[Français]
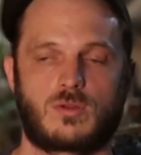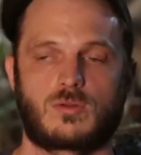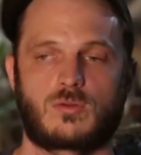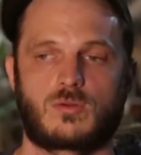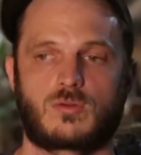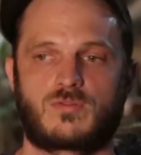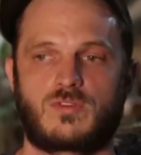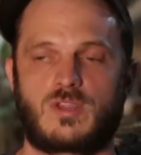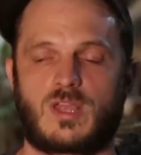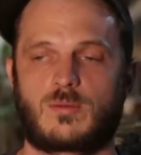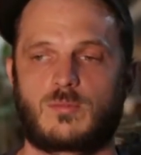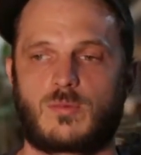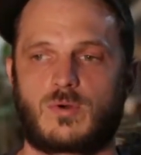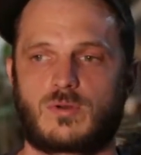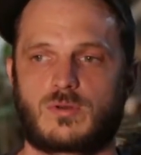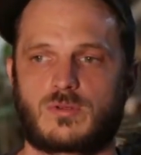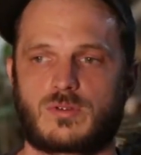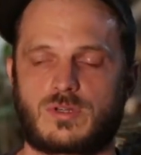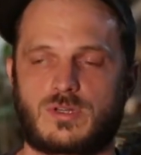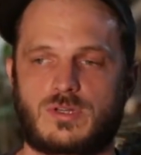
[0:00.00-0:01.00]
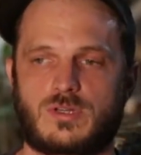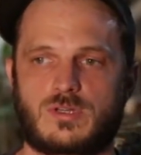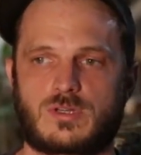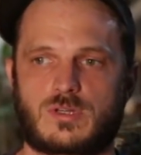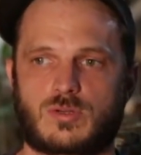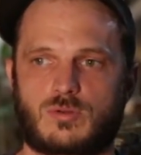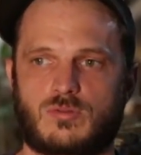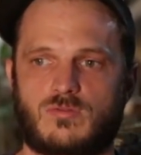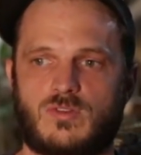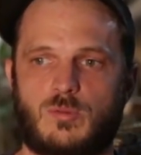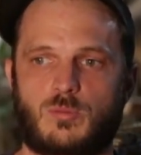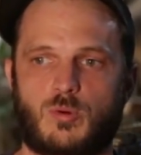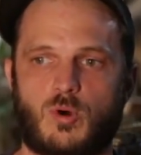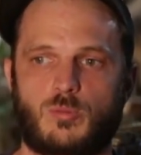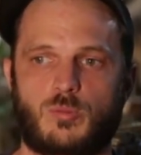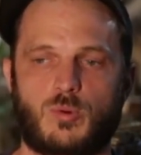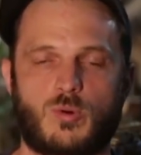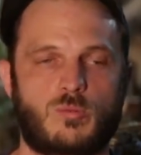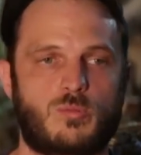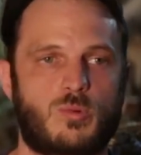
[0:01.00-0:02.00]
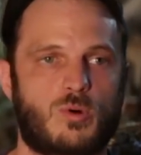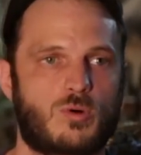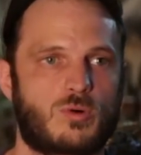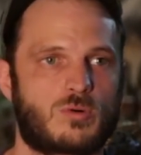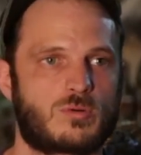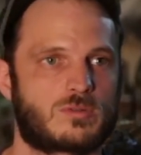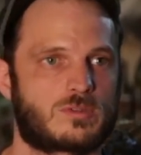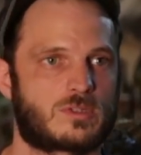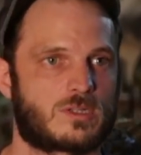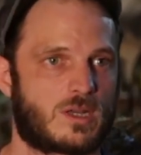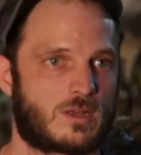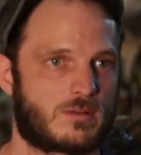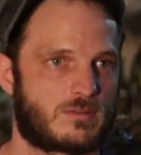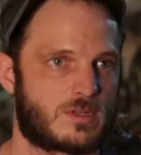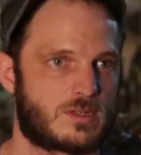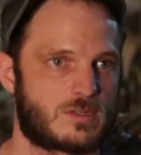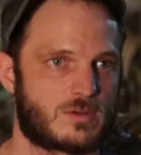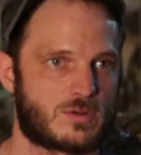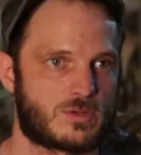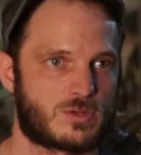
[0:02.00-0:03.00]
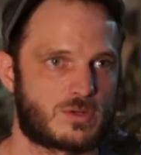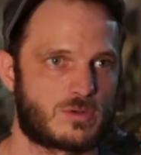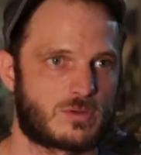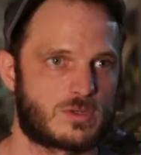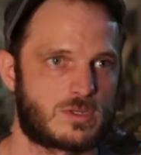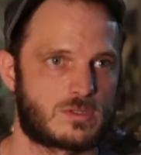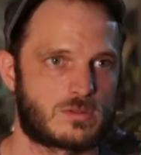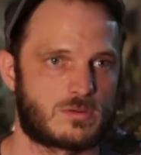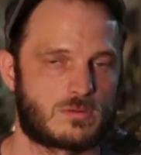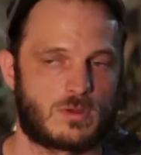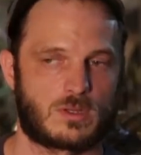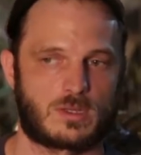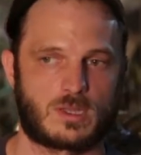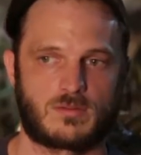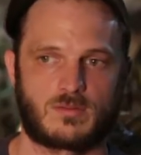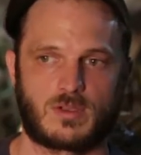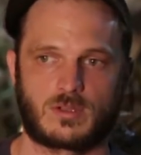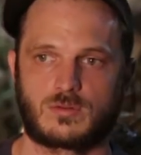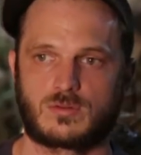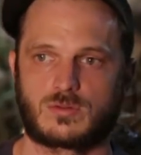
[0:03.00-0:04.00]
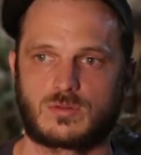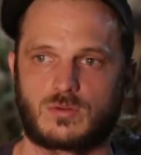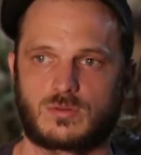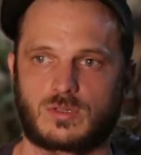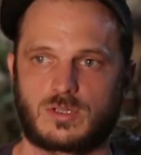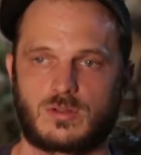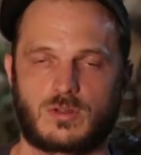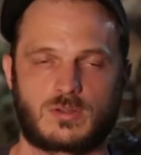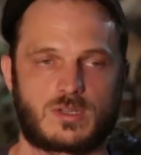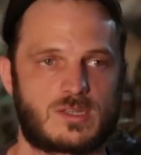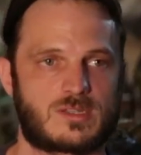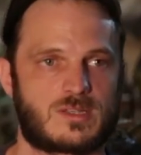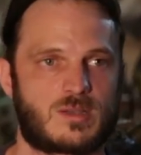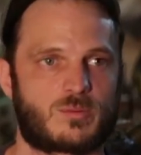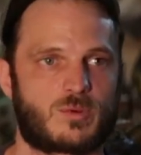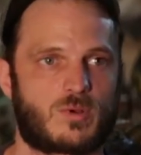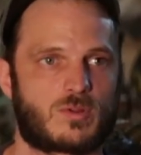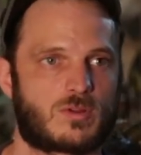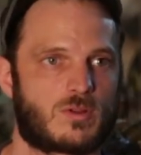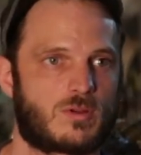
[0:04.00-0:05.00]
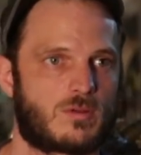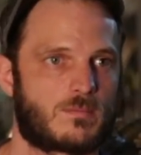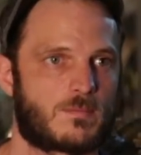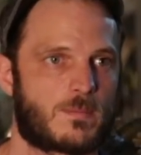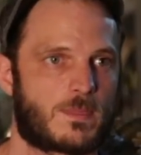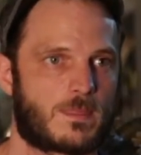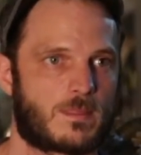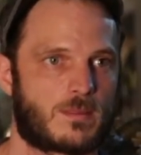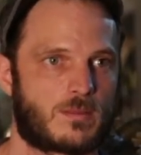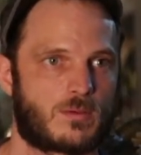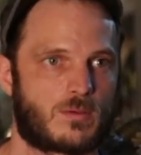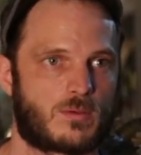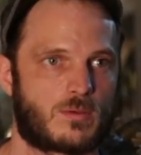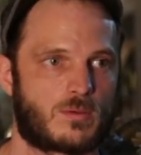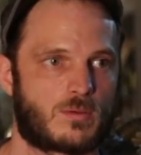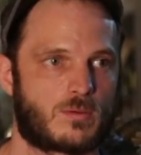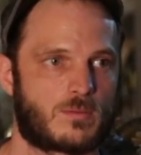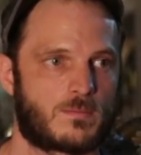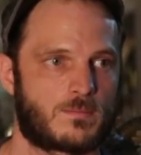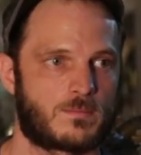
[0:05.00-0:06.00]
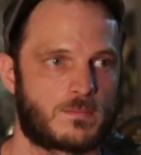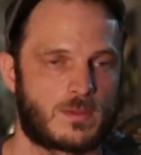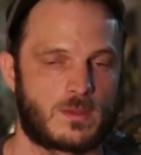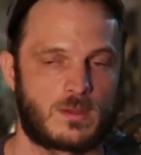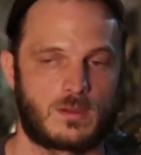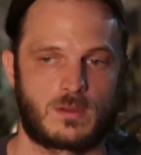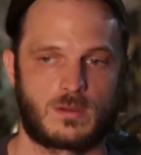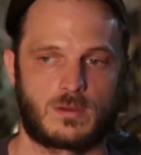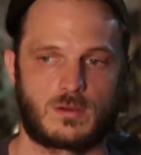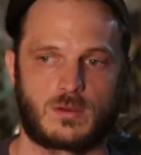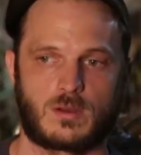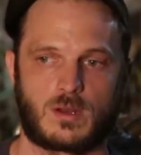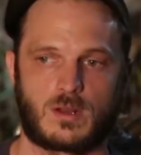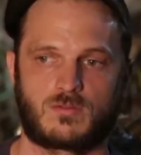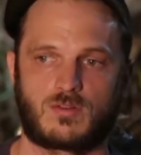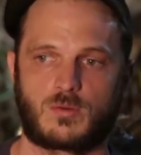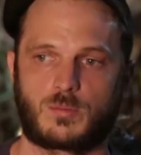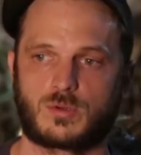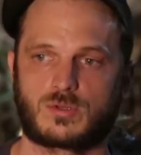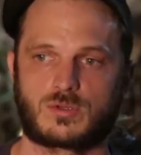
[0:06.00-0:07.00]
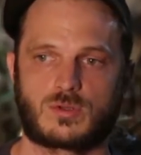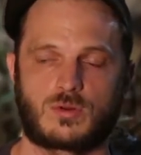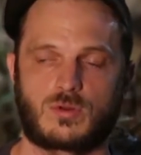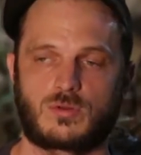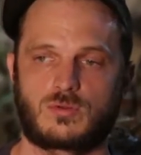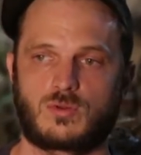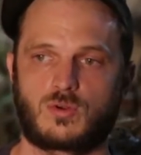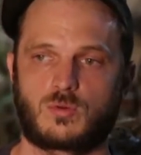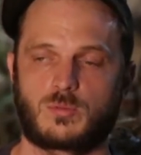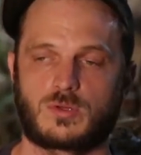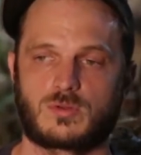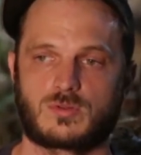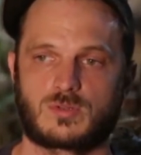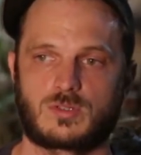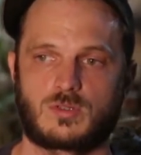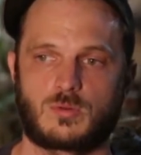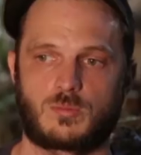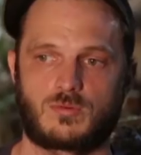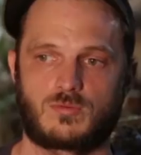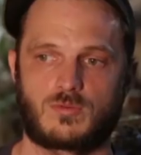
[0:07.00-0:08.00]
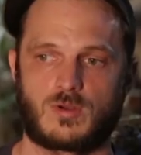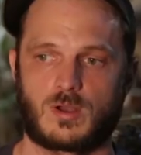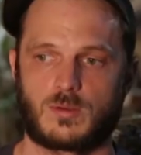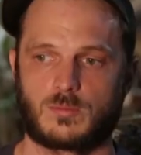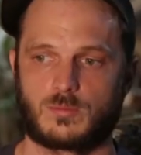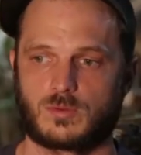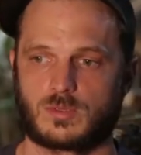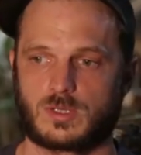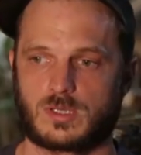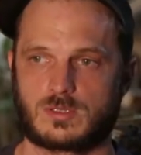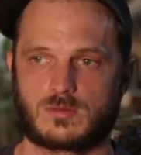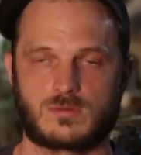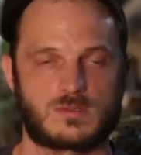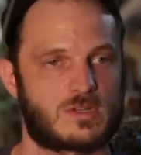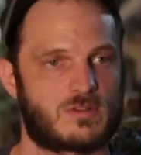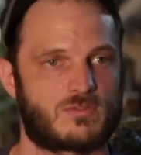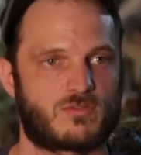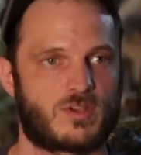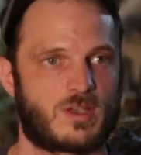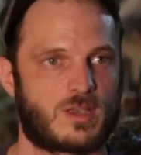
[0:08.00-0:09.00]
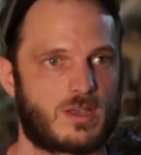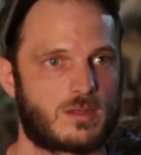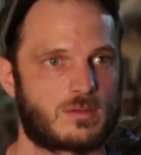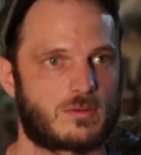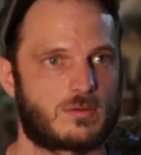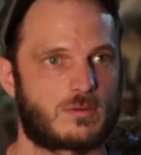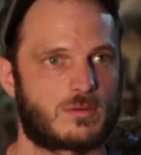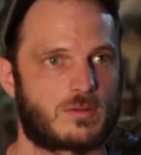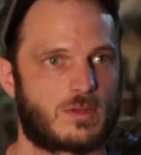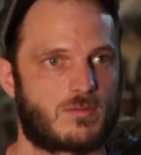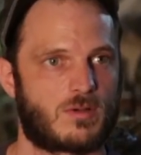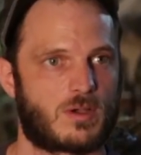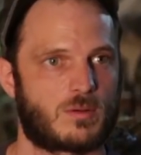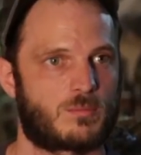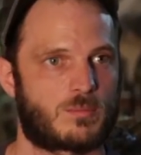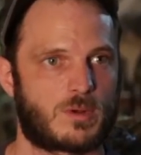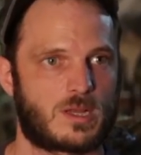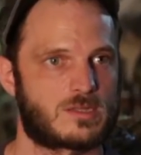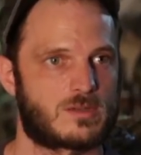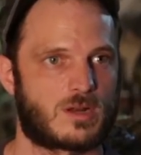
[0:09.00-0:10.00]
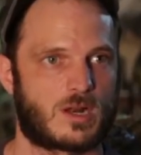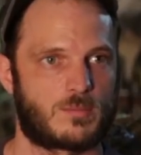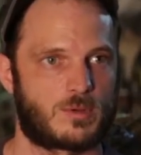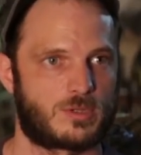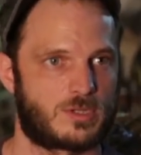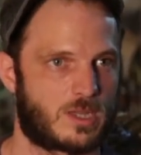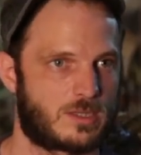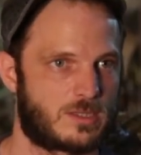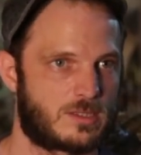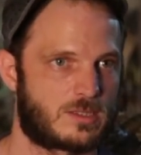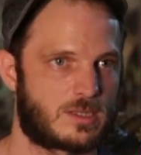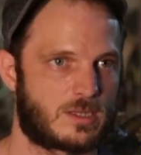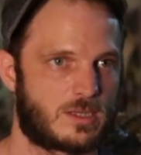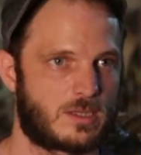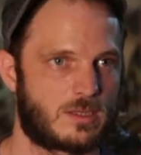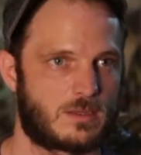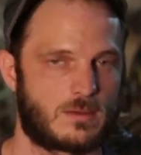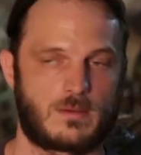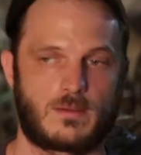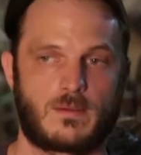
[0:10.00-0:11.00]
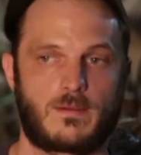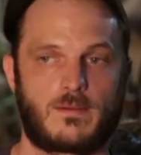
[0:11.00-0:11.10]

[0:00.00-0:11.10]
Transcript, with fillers: Donc finalement, je trouvais le propos beau, c'est des enjeux qui sont à travers tout ce continent très importants, à la fois postcoloniaux, mais aussi de pouvoir montrer ce qu'on sait faire, d'avoir une place dans la modernité,